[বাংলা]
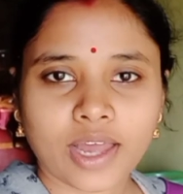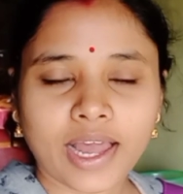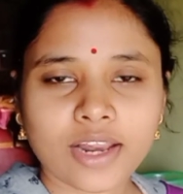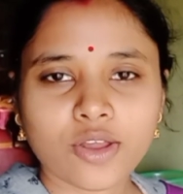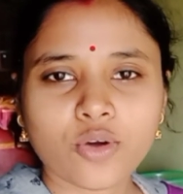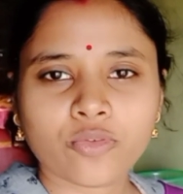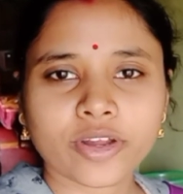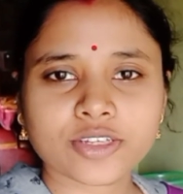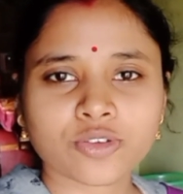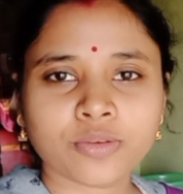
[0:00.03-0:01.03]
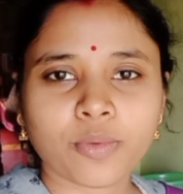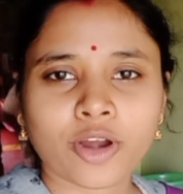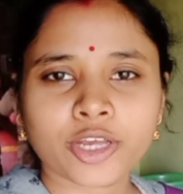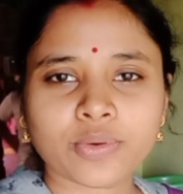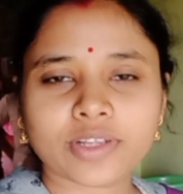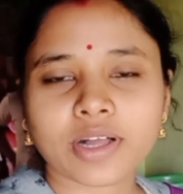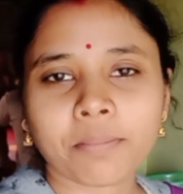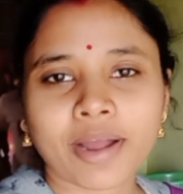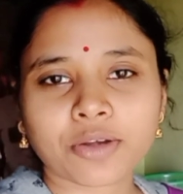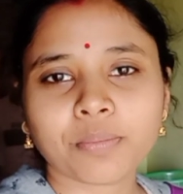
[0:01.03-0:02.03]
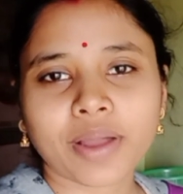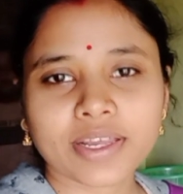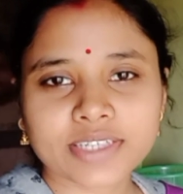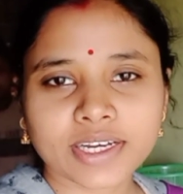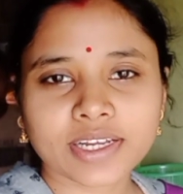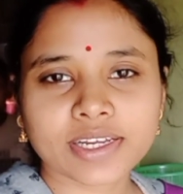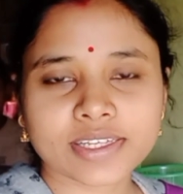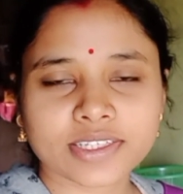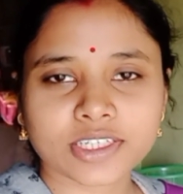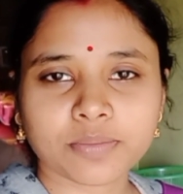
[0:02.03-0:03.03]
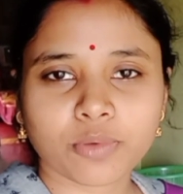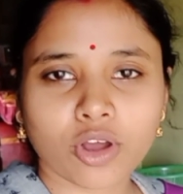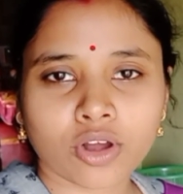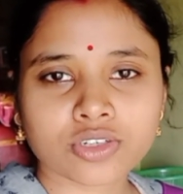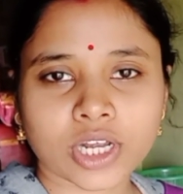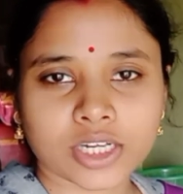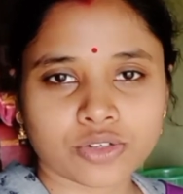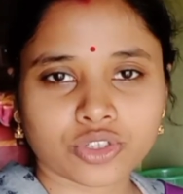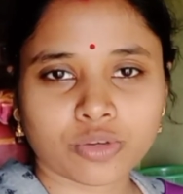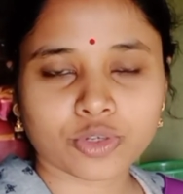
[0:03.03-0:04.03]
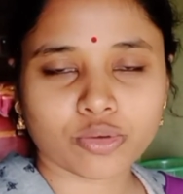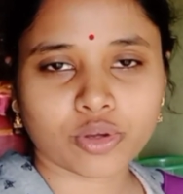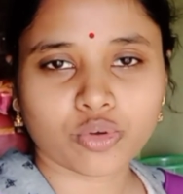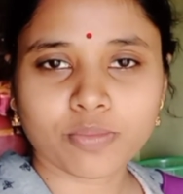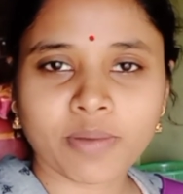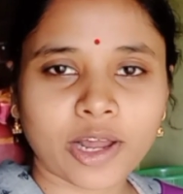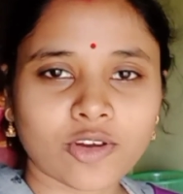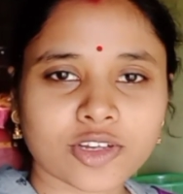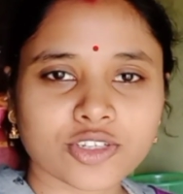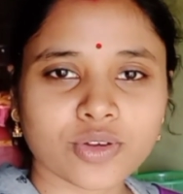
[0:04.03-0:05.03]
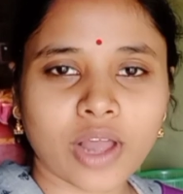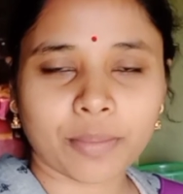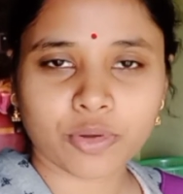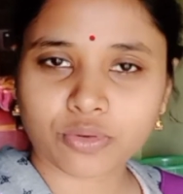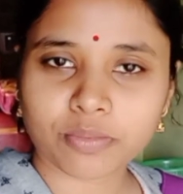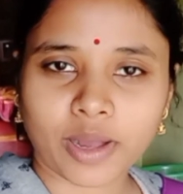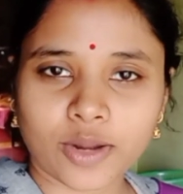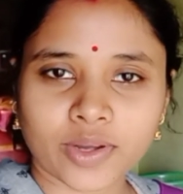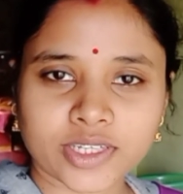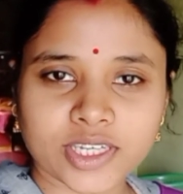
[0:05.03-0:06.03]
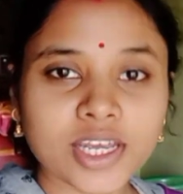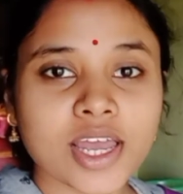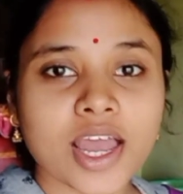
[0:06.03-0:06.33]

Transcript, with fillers: হ্যালো ফ্রেন্ডস গুড মর্নিং ওয়েলকাম ব্যাক টু মাই চ্যানেল এস জি ব্লগ আশা করছি তোমরা সবাই খুব ভালো আছো আমিও খুব ভালো আছি